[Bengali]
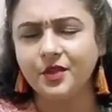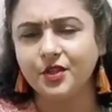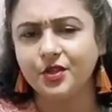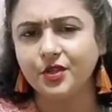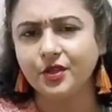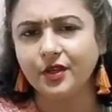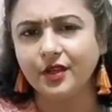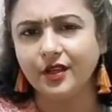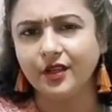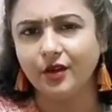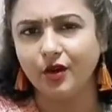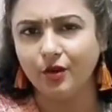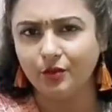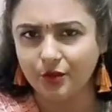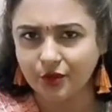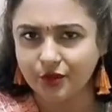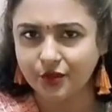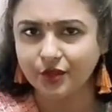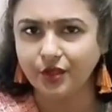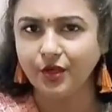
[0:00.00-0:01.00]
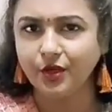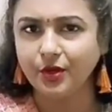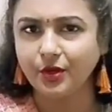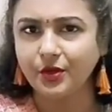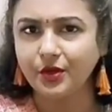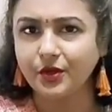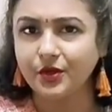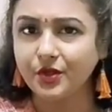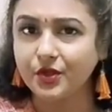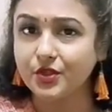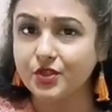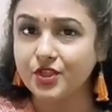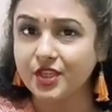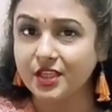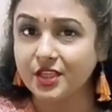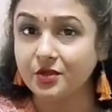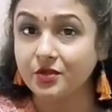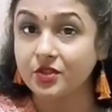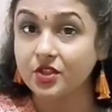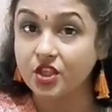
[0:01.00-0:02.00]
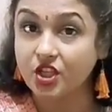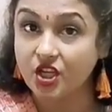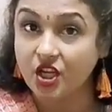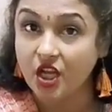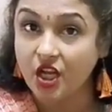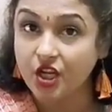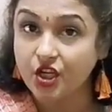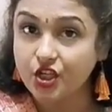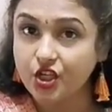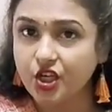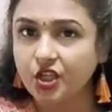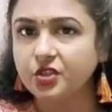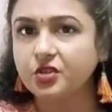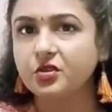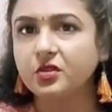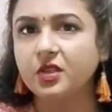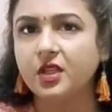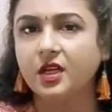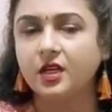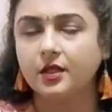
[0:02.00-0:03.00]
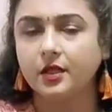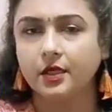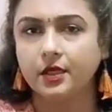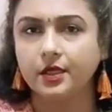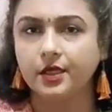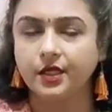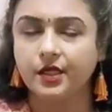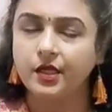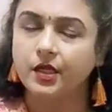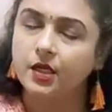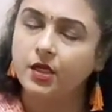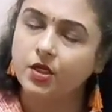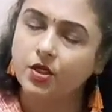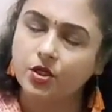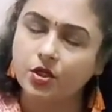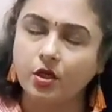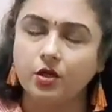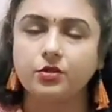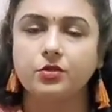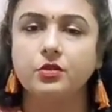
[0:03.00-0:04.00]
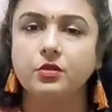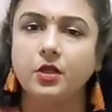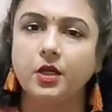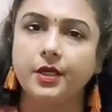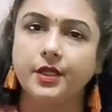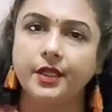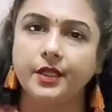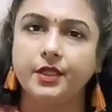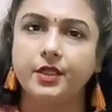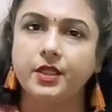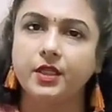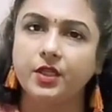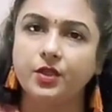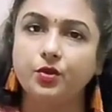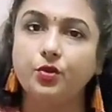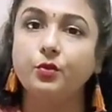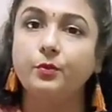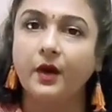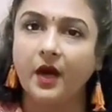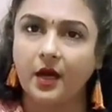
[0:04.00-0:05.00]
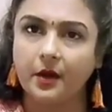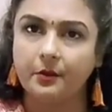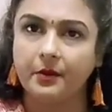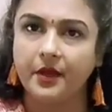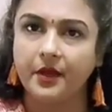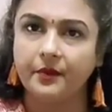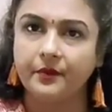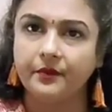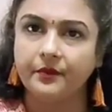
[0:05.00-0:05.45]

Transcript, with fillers: বিষয় অবশ্যই লক্ষণীয় সেটি হচ্ছে স্বচ্ছতার দিকটি স্বচ্ছতার দিকটি কিন্তু বাড়বে